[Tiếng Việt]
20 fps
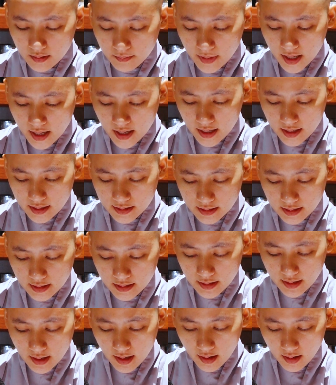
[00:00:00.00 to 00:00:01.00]
Bà
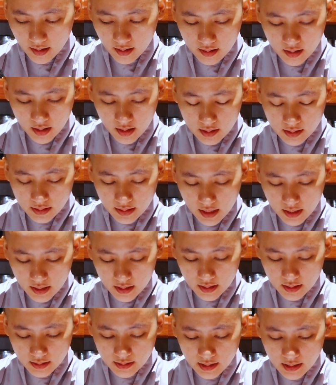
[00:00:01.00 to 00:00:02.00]
nghĩ rằng
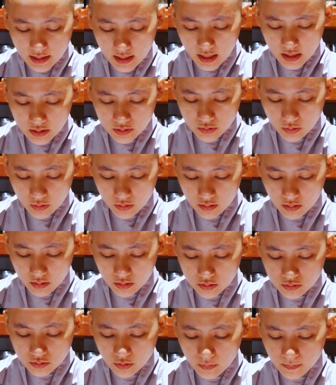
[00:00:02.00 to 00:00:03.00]
đây chính là chỗ
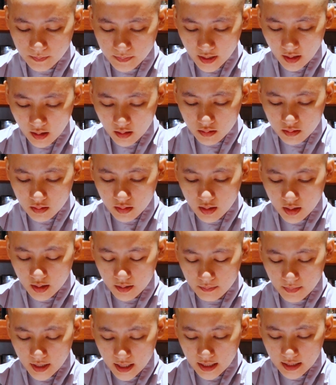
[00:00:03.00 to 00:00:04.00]
ở tốt nhất,
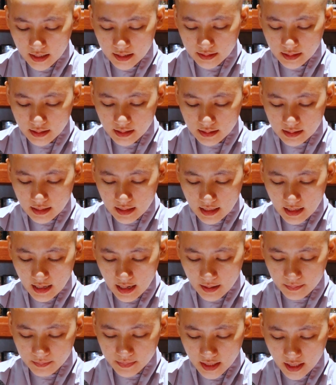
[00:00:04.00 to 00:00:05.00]
bà nhất định
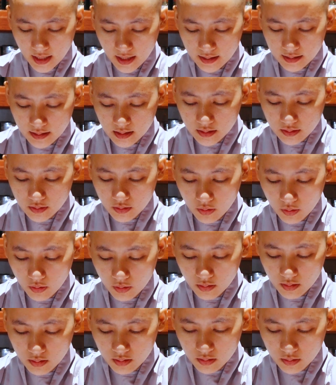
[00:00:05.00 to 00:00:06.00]
làm nhà kiên
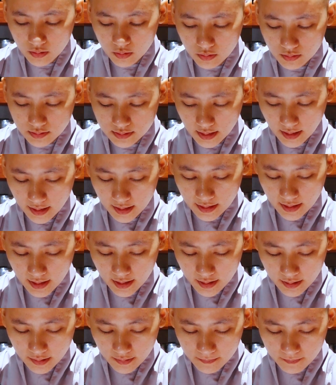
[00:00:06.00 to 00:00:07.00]
cố ở luôn tại
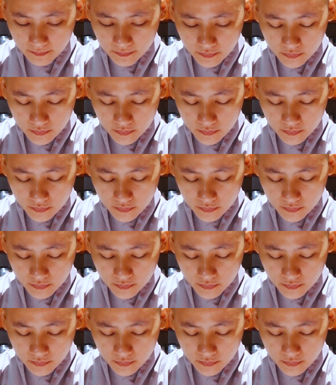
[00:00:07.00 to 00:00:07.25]
đấy.